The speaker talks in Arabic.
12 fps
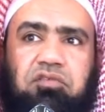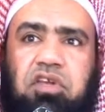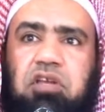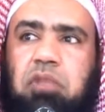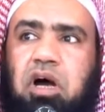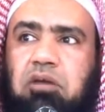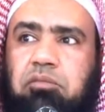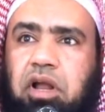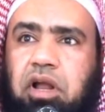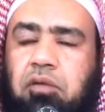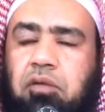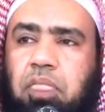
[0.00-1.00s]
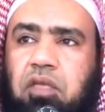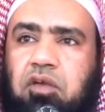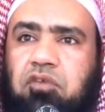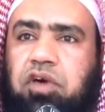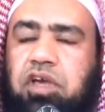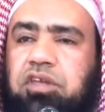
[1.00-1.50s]
في المقبرة
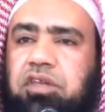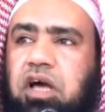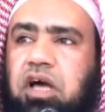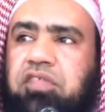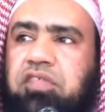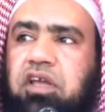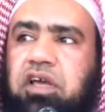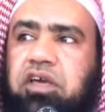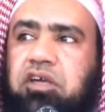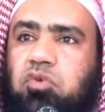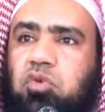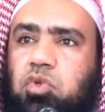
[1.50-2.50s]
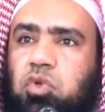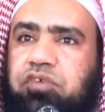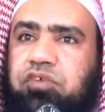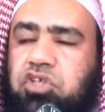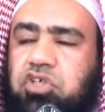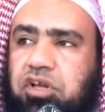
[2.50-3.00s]
فإن هذا لا يجوز
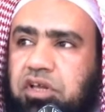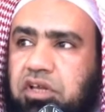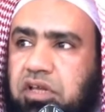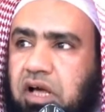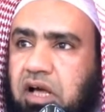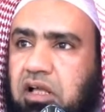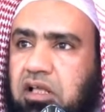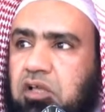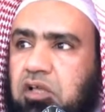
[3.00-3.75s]
في شرع الله